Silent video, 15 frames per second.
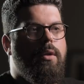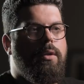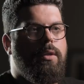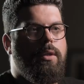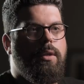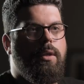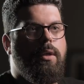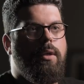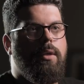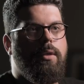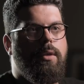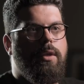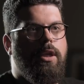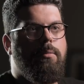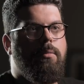C'est ce qui,
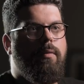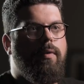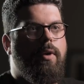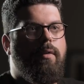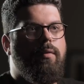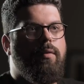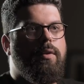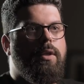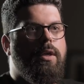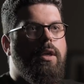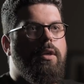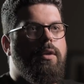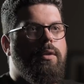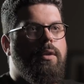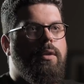c'est ce qui m'a fait avancer
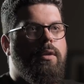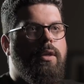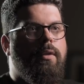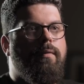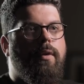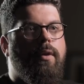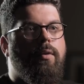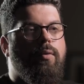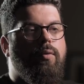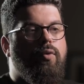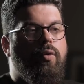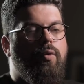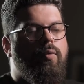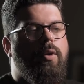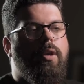et ce qui, fait
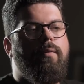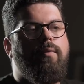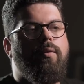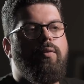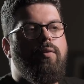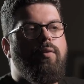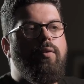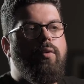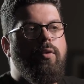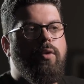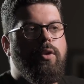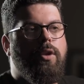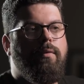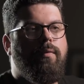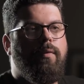qu'aujourd'hui, les photos que
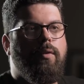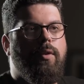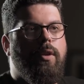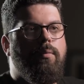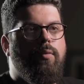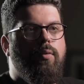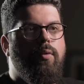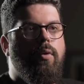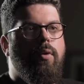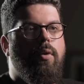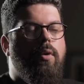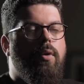j'ai fait au début,